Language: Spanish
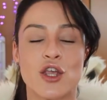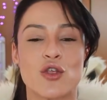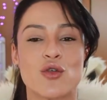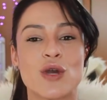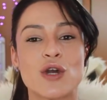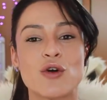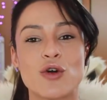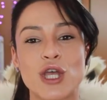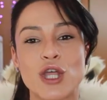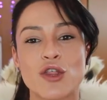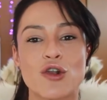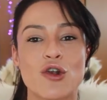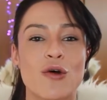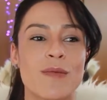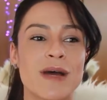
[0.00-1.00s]
Yo he
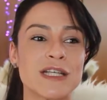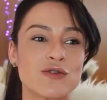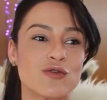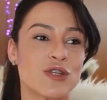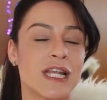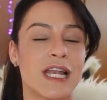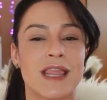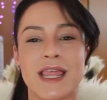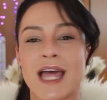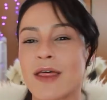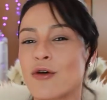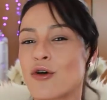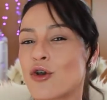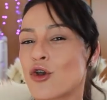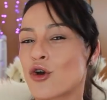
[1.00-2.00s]
cogido lo más
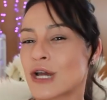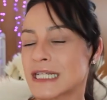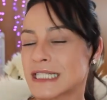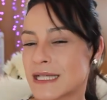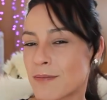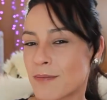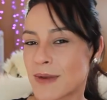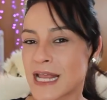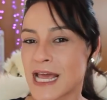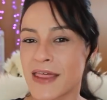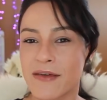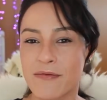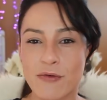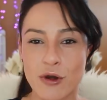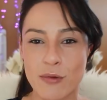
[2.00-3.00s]
utilizado, lo que se emplea
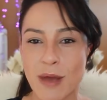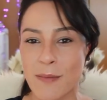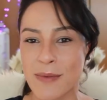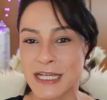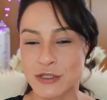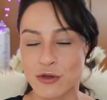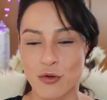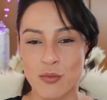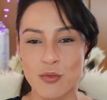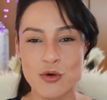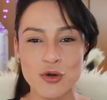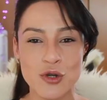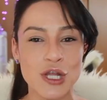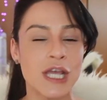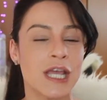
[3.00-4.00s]
de forma más
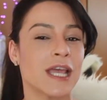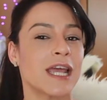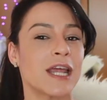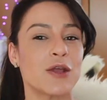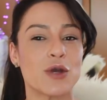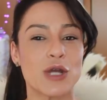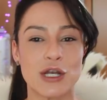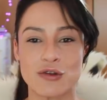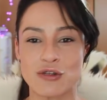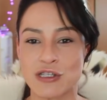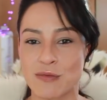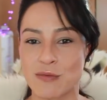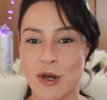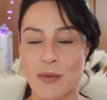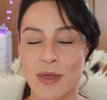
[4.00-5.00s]
común. Creo que no
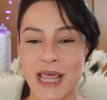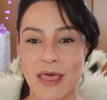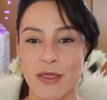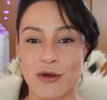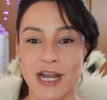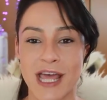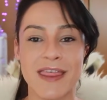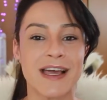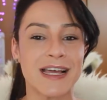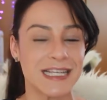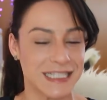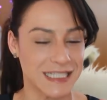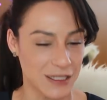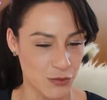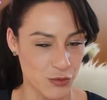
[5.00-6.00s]
se me ha olvidado nada, que
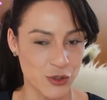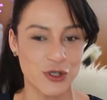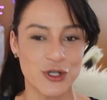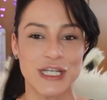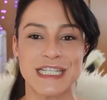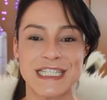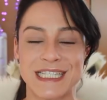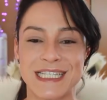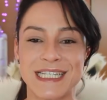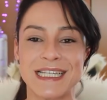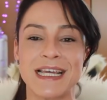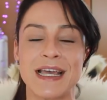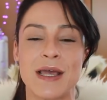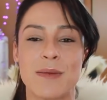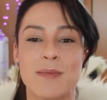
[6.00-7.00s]
seguro que
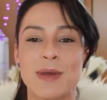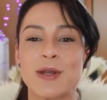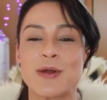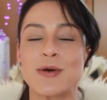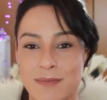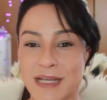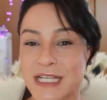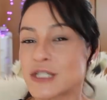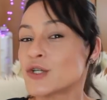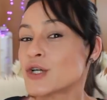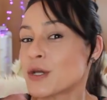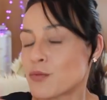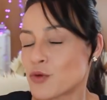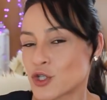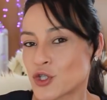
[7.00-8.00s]
sí, pero pienso
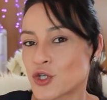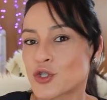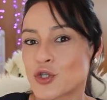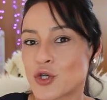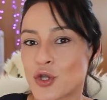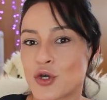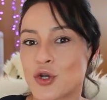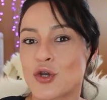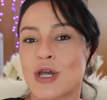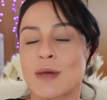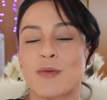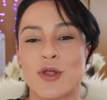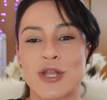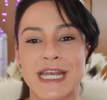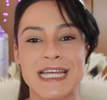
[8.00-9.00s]
que he puesto todo lo que
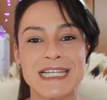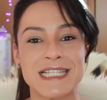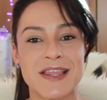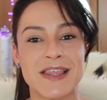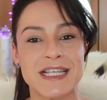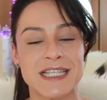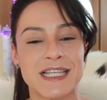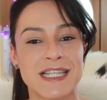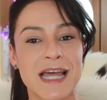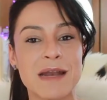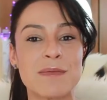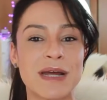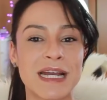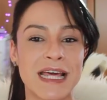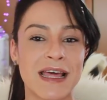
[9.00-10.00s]
podríais
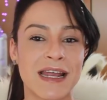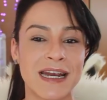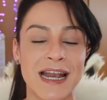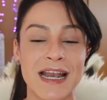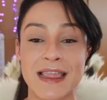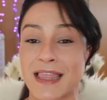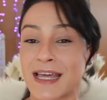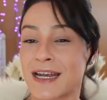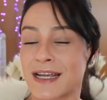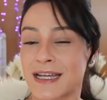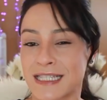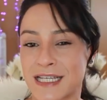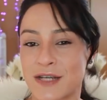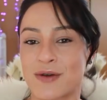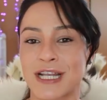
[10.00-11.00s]
necesitar para realizar
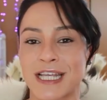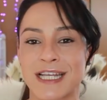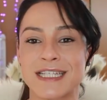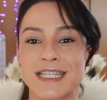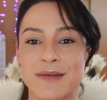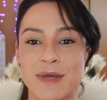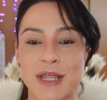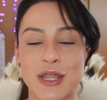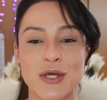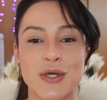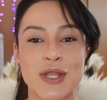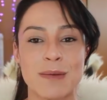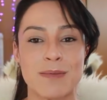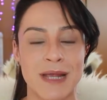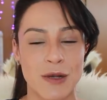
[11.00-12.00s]
casi cualquier servicio
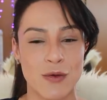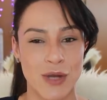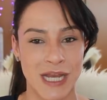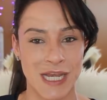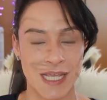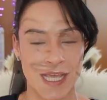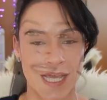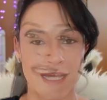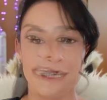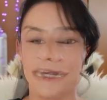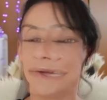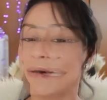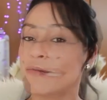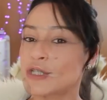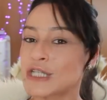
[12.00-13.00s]
de peluquería. Y
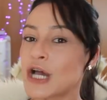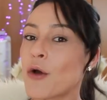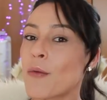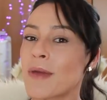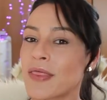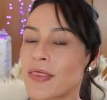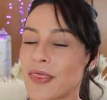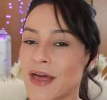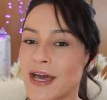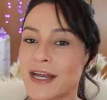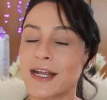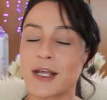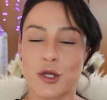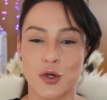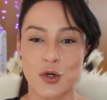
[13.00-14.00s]
vamos a comenzar
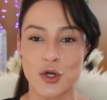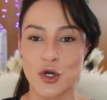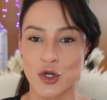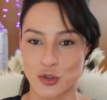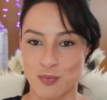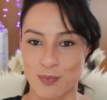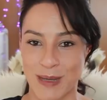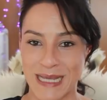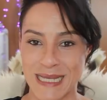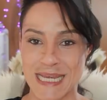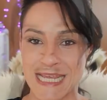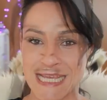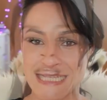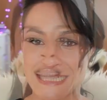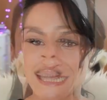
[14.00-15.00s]
con los
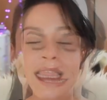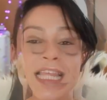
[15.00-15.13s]
peines.